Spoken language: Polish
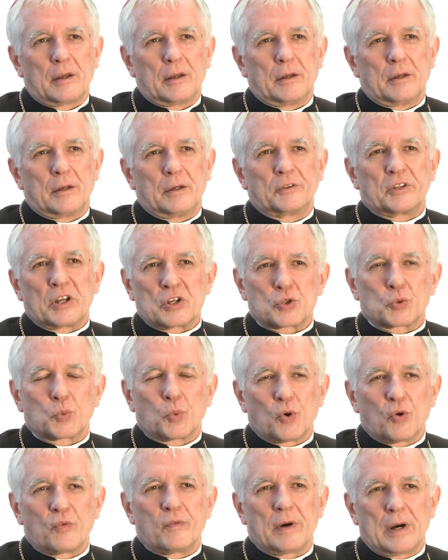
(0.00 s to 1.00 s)
y, te
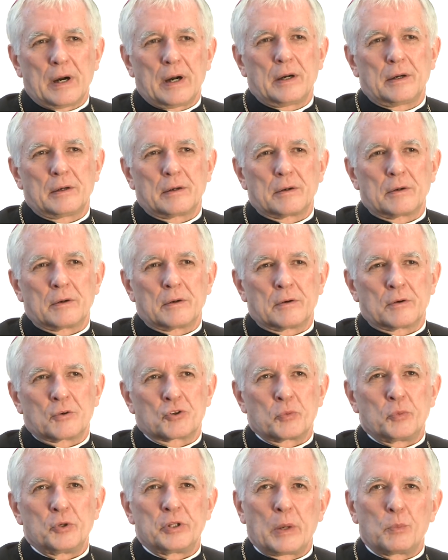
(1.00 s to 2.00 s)
słowa,
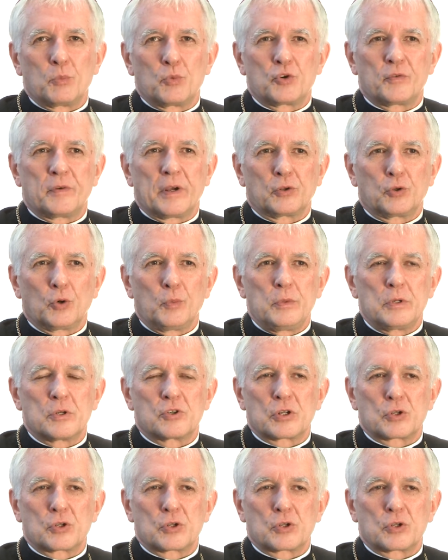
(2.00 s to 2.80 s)
żeby nam uświadomić,